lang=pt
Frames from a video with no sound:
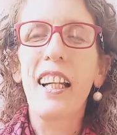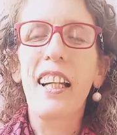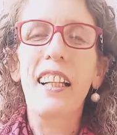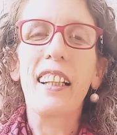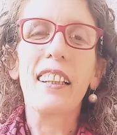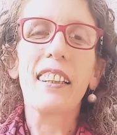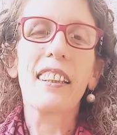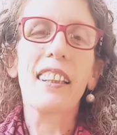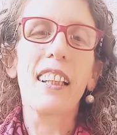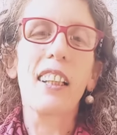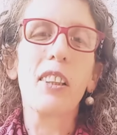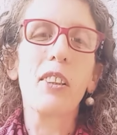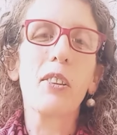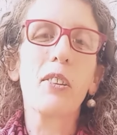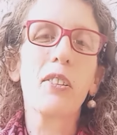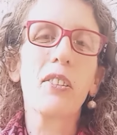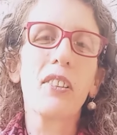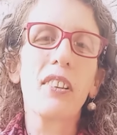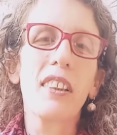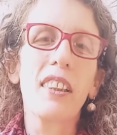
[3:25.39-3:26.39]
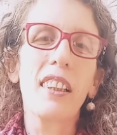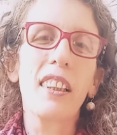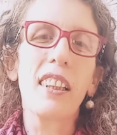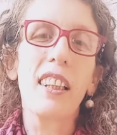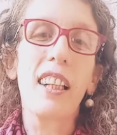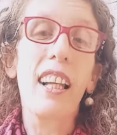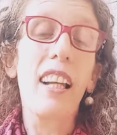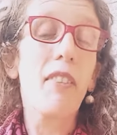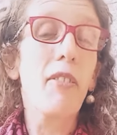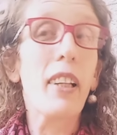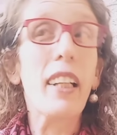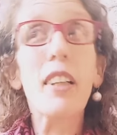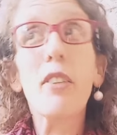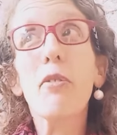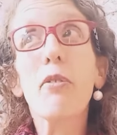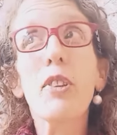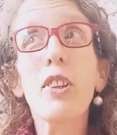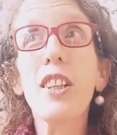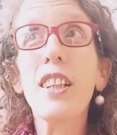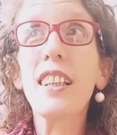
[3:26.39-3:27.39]
Então, é, lá vem a
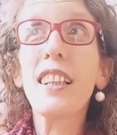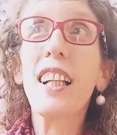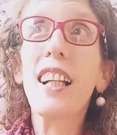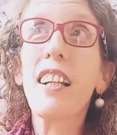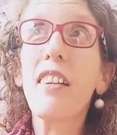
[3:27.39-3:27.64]
força,